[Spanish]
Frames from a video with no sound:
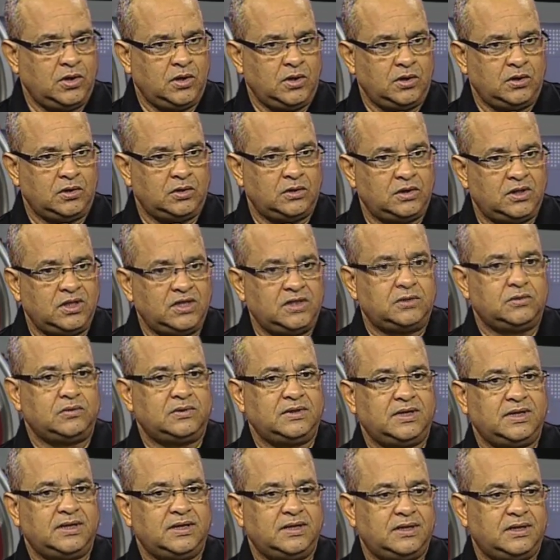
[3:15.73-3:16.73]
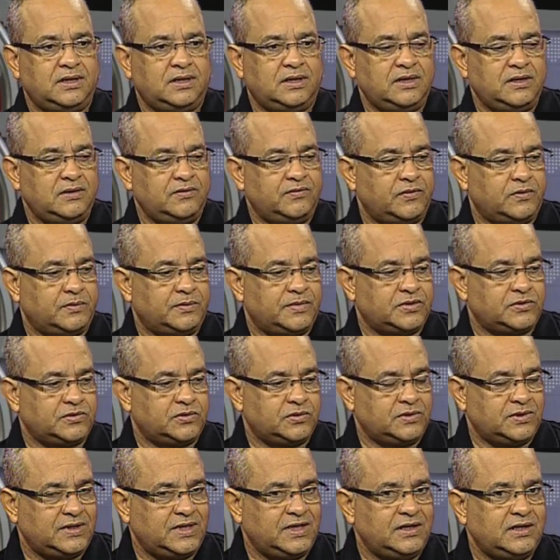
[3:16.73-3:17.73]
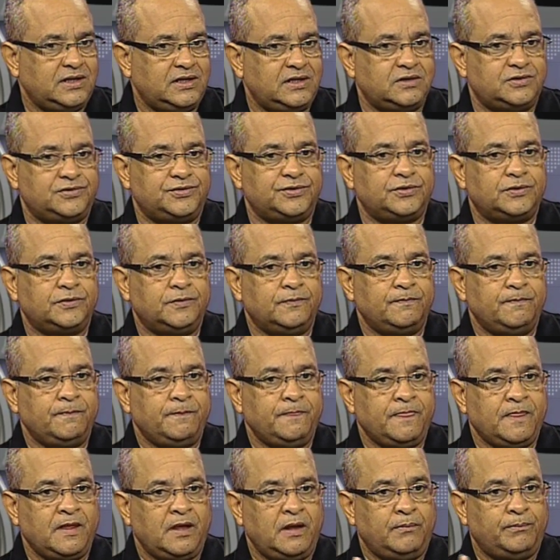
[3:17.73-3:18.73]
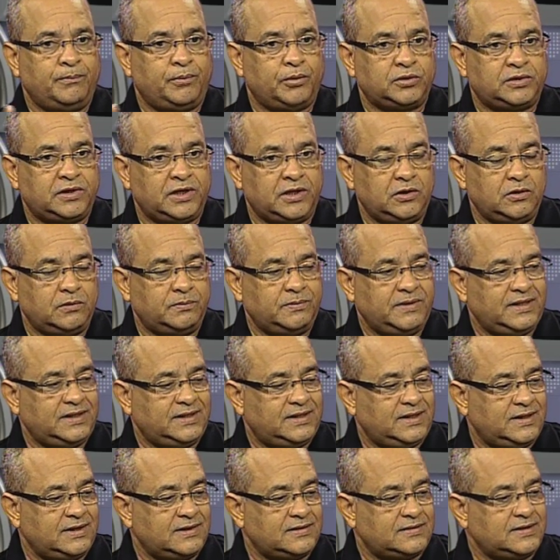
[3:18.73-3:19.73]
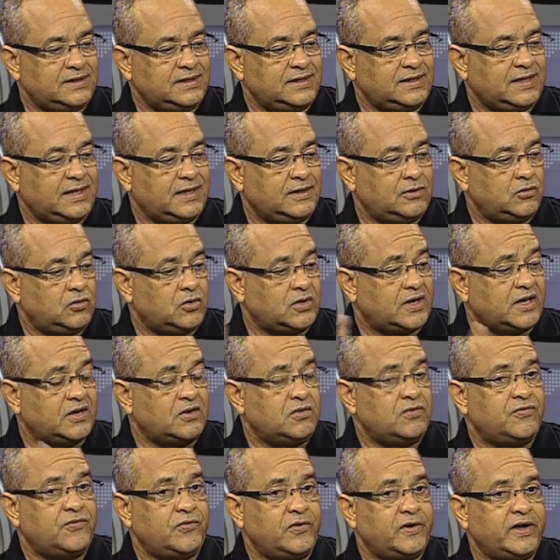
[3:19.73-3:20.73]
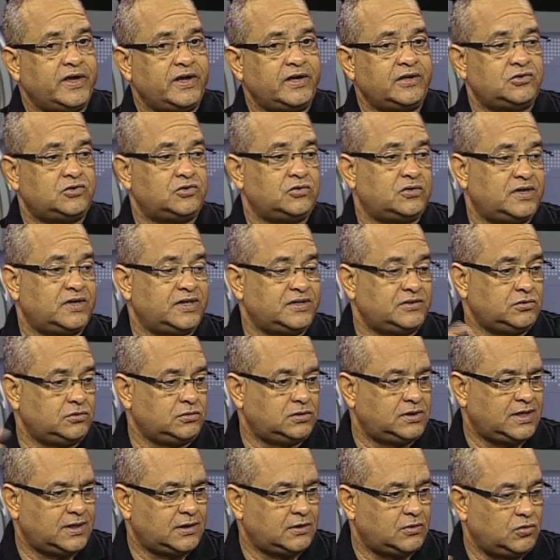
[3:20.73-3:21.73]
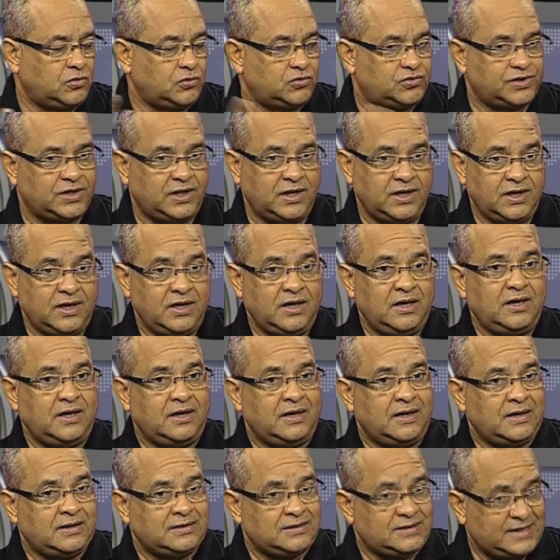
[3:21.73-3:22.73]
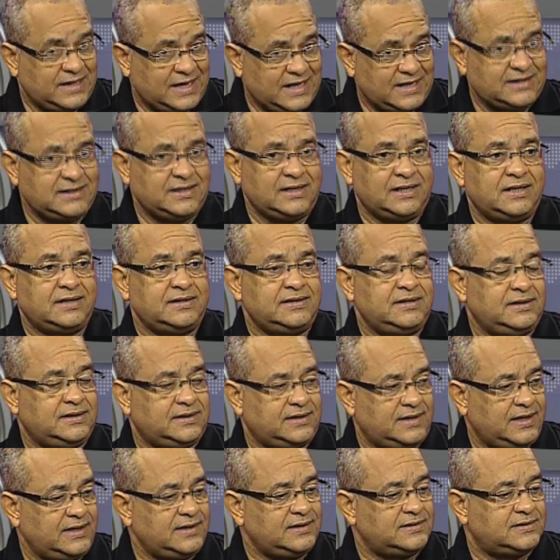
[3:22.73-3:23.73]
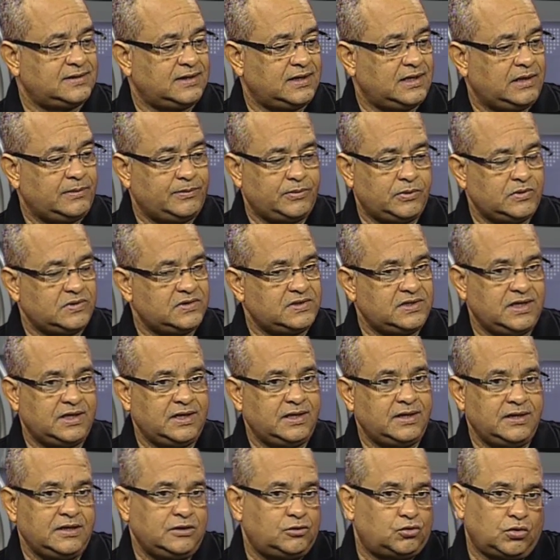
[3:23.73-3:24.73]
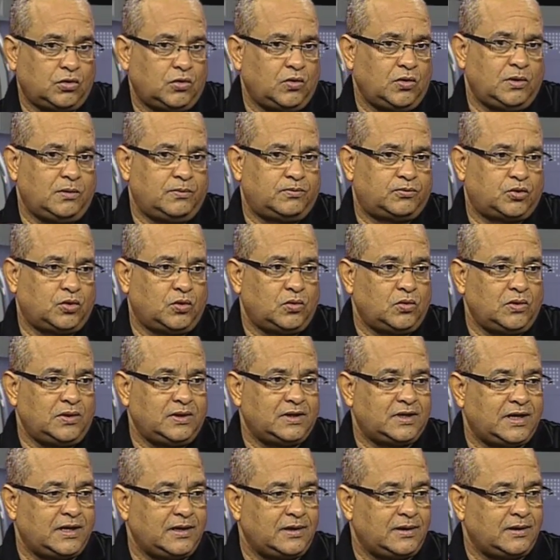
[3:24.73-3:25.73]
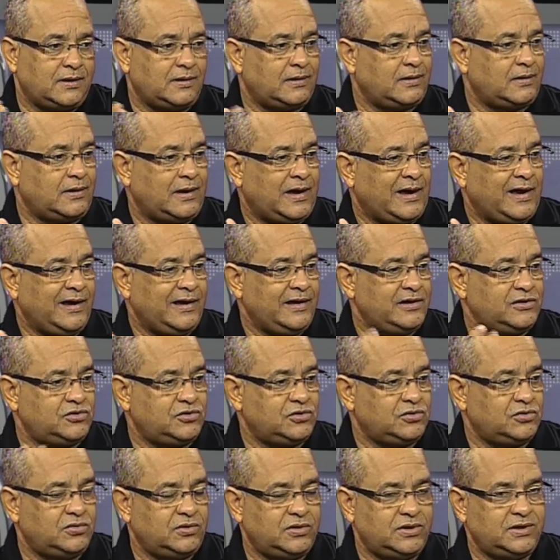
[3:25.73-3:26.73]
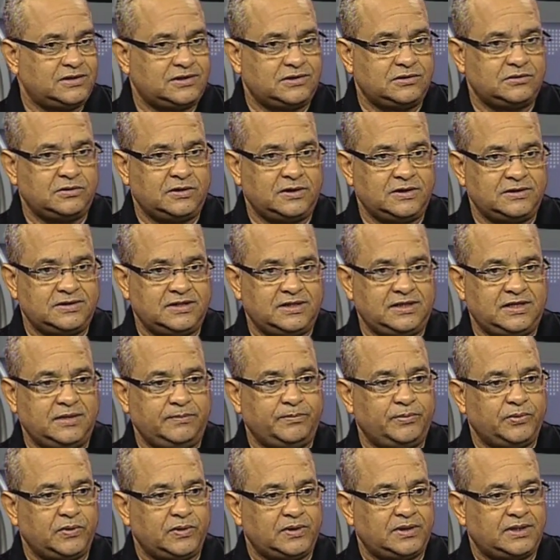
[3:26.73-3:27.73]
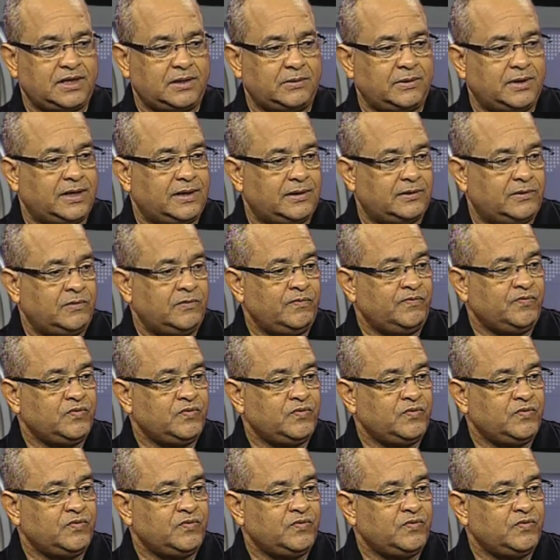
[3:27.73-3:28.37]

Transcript: diste una información de inicio, posteriormente decir que no, que no fue eso, que es otra cosa, se hace resistencia a la policía y todo el, todo el que ha hecho ese, ese tipo de trabajo